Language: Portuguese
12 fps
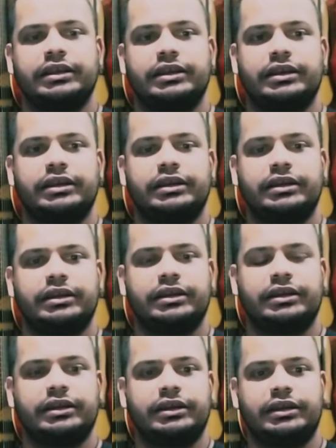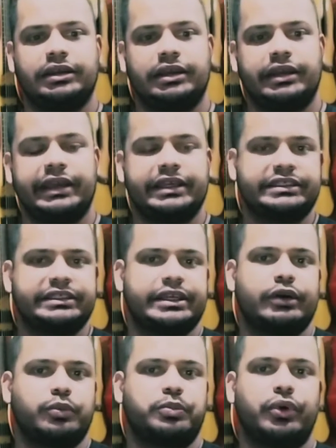E, e esse
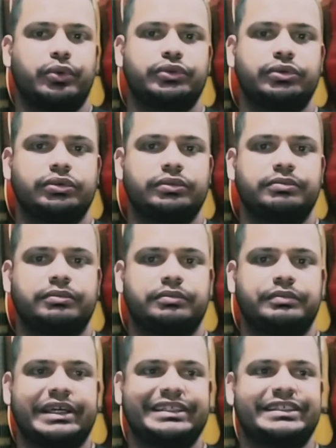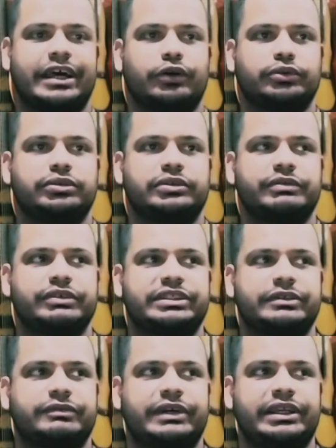é o ponto mais alto que
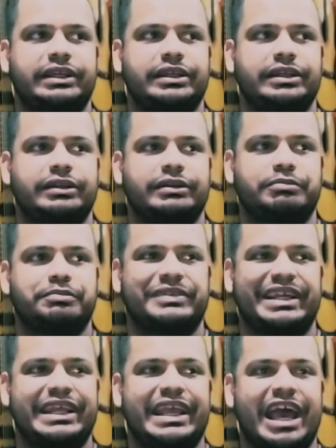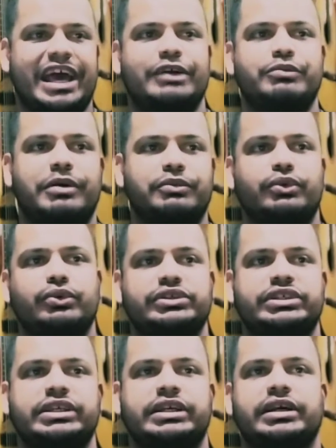você vai criar uma
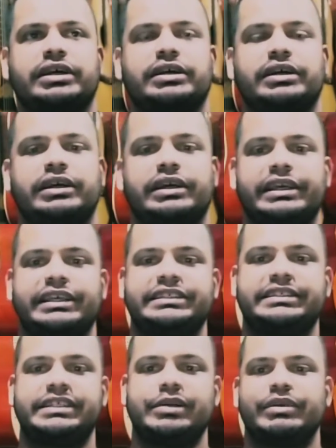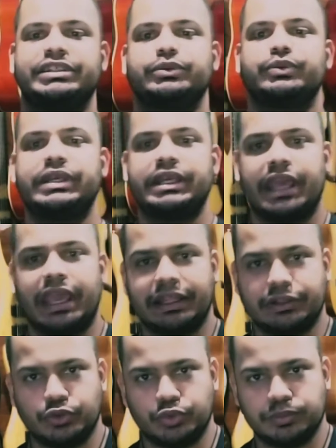música em cima de um
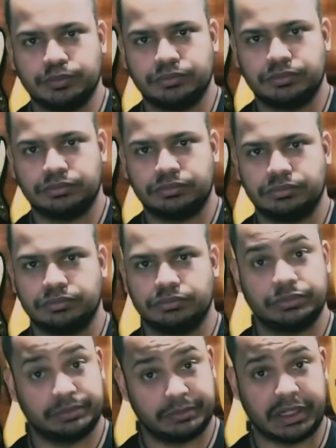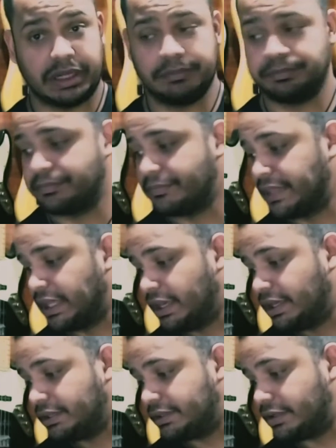enredo, tá?
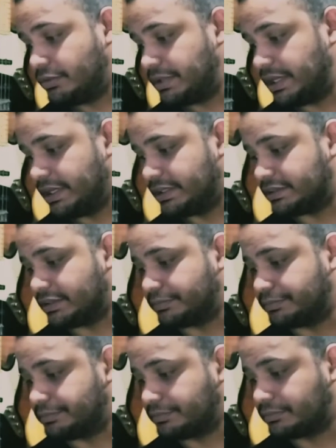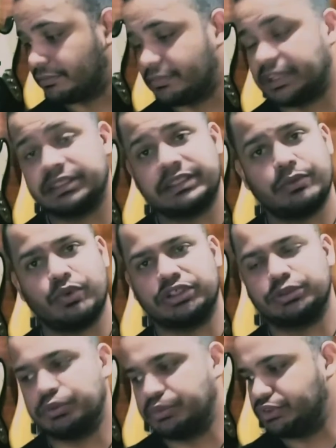Então, beleza. Ser um
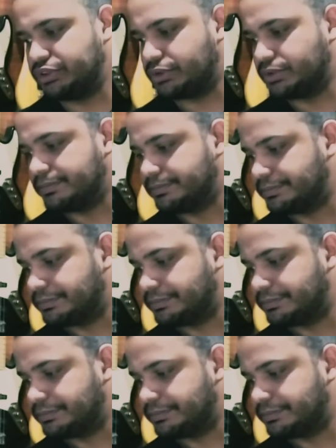ótimo músico.